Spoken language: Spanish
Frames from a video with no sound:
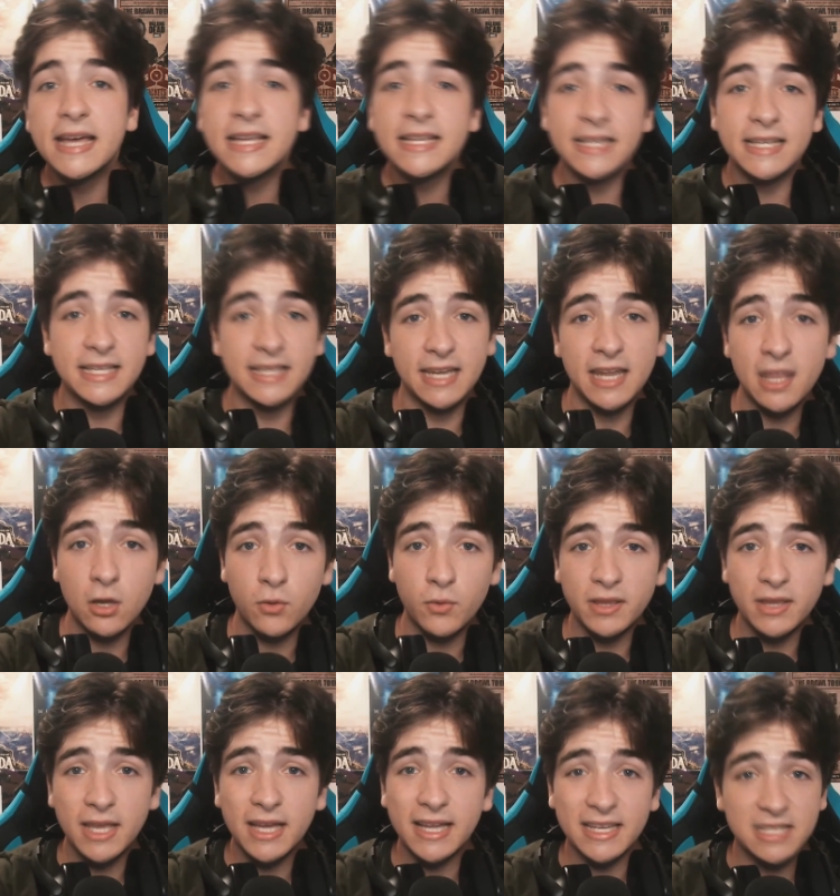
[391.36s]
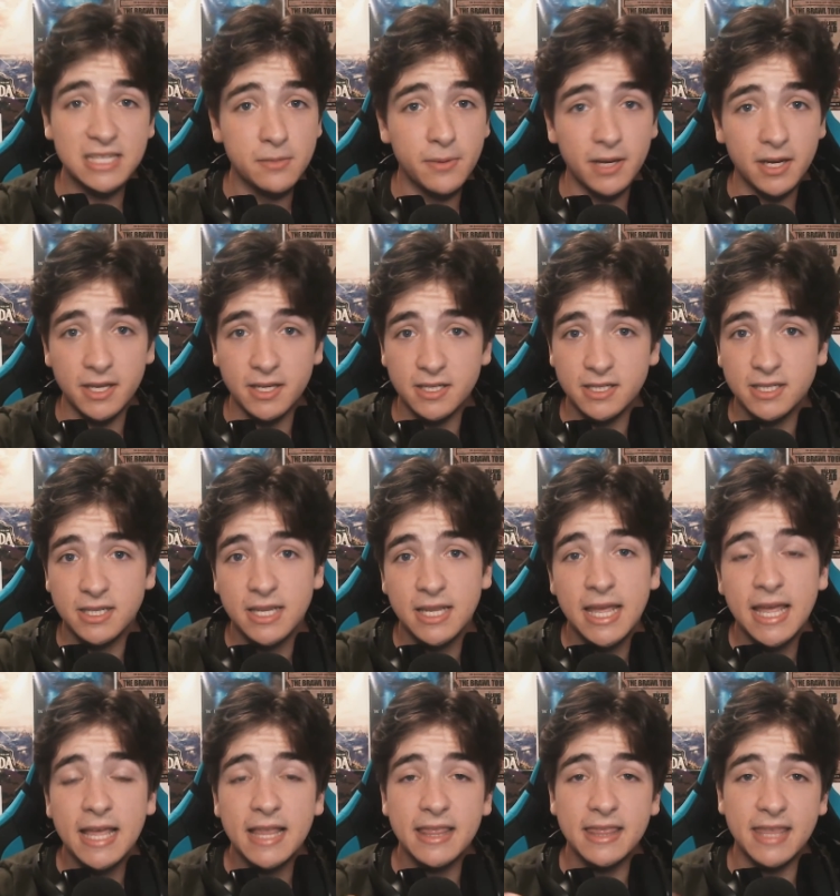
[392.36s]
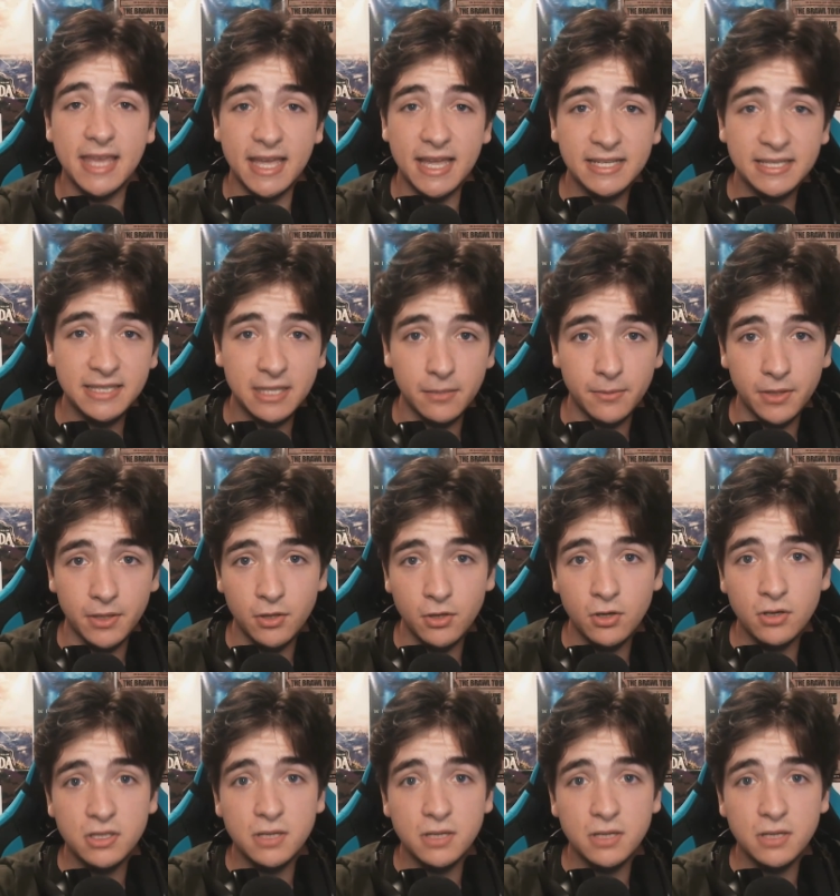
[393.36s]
Y tened en cuenta que si venís de este vídeo,